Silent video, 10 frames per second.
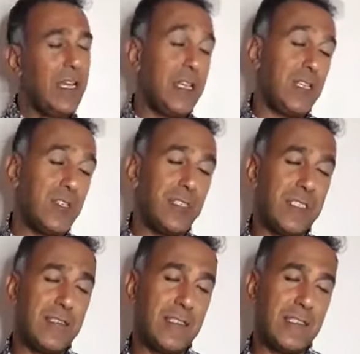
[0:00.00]

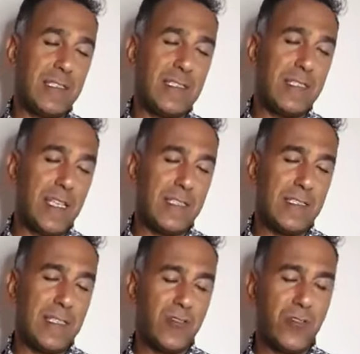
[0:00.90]
Eşiniz sizi
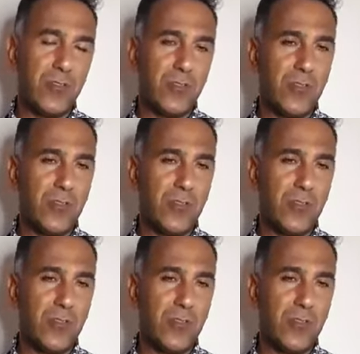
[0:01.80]
destekliyor.